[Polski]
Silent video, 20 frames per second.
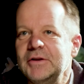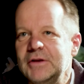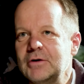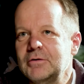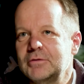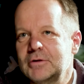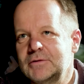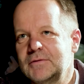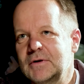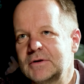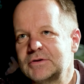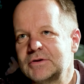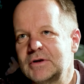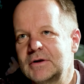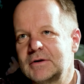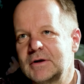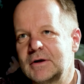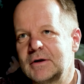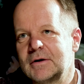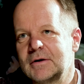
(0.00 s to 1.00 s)
innego
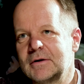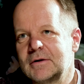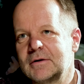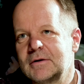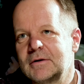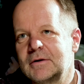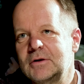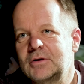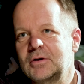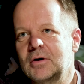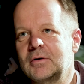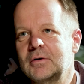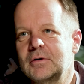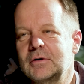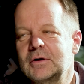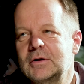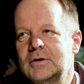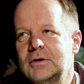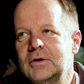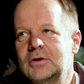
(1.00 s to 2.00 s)
doświadczenia. I to,
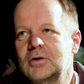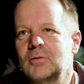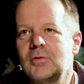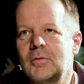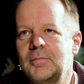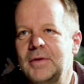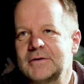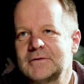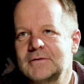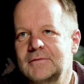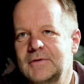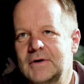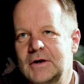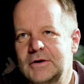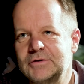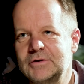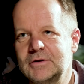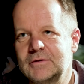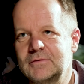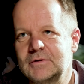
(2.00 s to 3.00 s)
i, i, to było bardzo
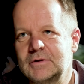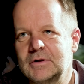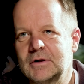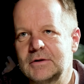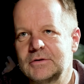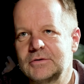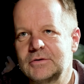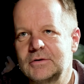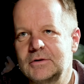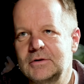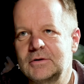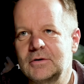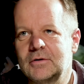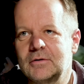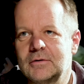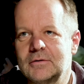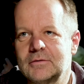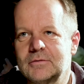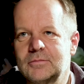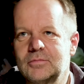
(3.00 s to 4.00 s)
wyraźnie widać. I
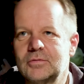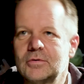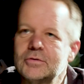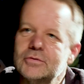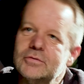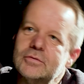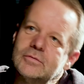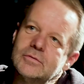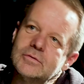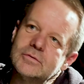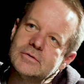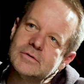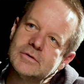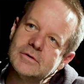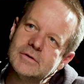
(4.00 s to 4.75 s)
to muszę, muszę